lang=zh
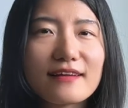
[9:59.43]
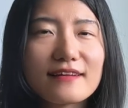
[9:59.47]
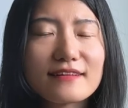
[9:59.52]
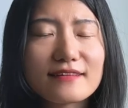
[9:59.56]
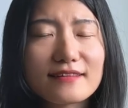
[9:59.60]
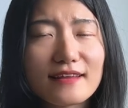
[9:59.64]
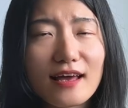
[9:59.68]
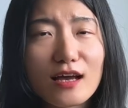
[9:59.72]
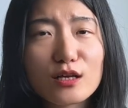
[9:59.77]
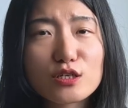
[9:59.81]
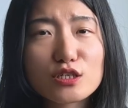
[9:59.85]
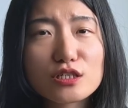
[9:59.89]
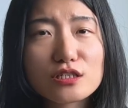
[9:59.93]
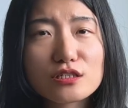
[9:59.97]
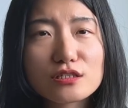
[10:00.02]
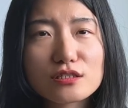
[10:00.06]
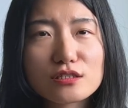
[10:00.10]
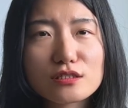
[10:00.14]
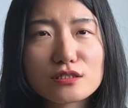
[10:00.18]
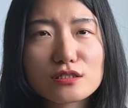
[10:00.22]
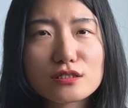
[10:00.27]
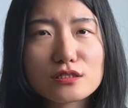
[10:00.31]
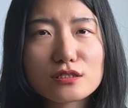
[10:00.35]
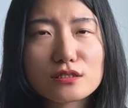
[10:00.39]
但
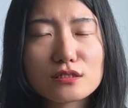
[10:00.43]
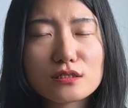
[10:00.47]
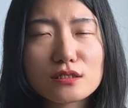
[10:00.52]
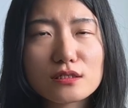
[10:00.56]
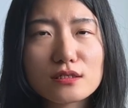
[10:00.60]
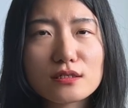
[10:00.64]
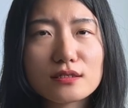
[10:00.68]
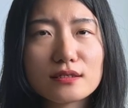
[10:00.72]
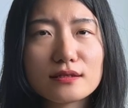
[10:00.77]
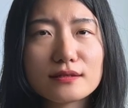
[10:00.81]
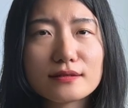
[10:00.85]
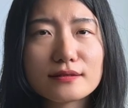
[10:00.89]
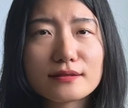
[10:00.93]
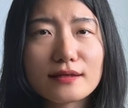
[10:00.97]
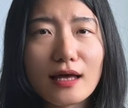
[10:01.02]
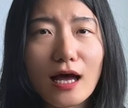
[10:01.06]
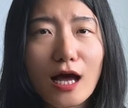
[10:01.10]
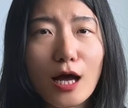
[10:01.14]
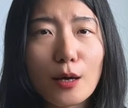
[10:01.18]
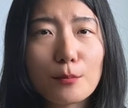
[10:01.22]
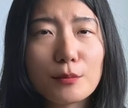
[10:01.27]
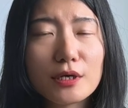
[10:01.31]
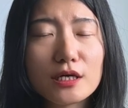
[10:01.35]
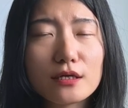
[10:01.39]
是
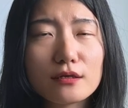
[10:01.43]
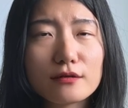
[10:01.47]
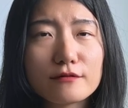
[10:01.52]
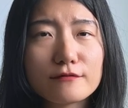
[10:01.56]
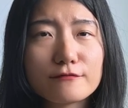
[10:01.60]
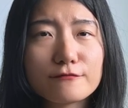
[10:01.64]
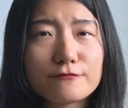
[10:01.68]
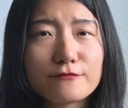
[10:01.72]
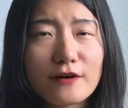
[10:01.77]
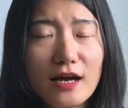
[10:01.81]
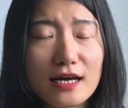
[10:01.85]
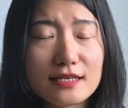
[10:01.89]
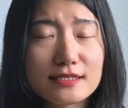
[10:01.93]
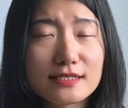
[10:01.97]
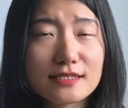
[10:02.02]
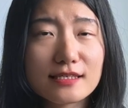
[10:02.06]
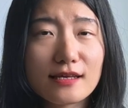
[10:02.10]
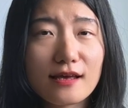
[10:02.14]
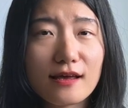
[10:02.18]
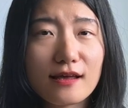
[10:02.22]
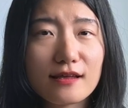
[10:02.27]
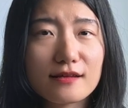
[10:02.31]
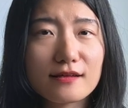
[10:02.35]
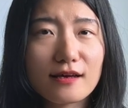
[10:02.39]
他们发
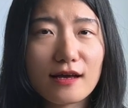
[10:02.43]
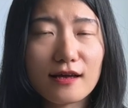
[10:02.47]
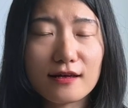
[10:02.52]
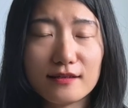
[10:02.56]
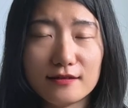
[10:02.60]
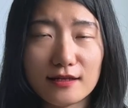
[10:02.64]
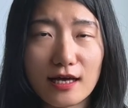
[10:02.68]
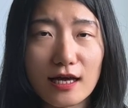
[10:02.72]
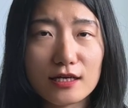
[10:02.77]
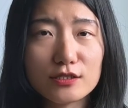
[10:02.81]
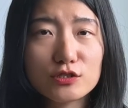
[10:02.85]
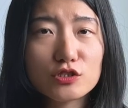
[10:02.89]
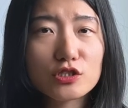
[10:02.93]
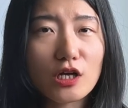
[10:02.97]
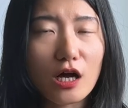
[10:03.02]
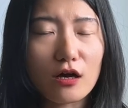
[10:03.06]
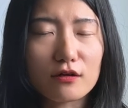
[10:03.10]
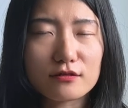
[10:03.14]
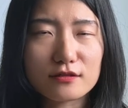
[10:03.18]
现很难找